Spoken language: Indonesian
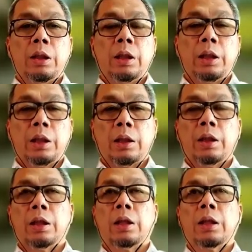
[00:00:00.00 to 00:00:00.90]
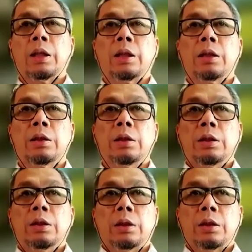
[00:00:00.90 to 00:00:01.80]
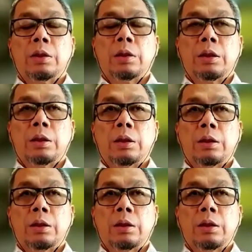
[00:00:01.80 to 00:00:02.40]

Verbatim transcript: Ini adalah Eh,